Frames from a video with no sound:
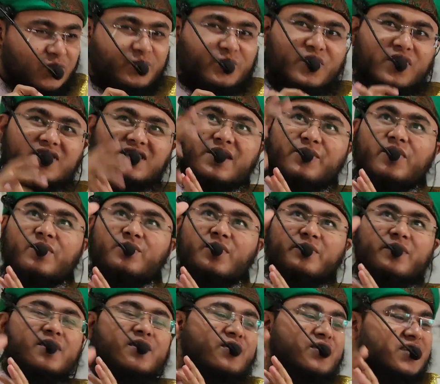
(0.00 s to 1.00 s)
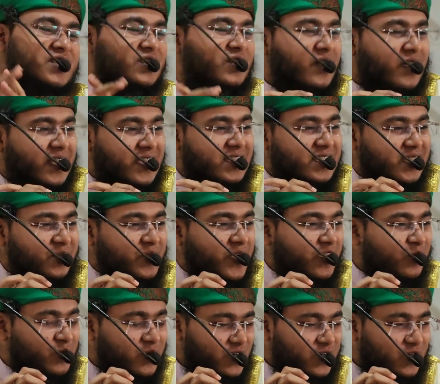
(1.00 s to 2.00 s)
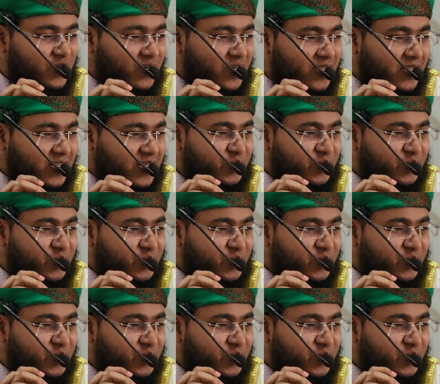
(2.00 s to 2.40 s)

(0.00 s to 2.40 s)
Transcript: উপরে যেমন বিভিন্ন স্তর আছে বায়ুমণ্ডলে